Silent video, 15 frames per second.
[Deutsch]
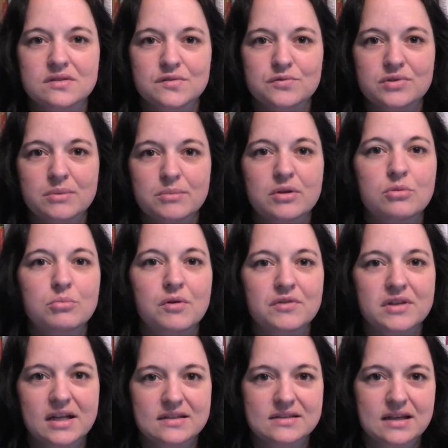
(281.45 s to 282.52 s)
und es wird einem dann nochmal auf
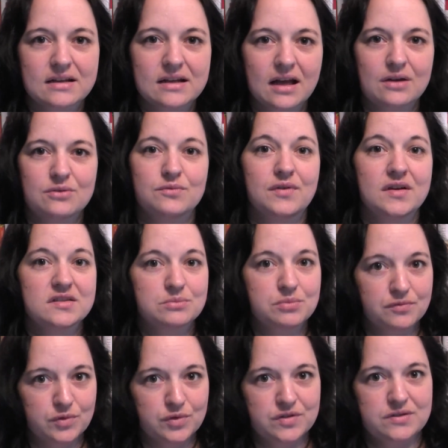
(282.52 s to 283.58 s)
eine ganz andere Art und Weise
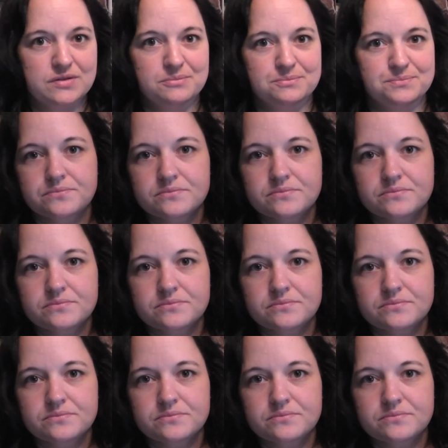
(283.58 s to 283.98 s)
bewusst.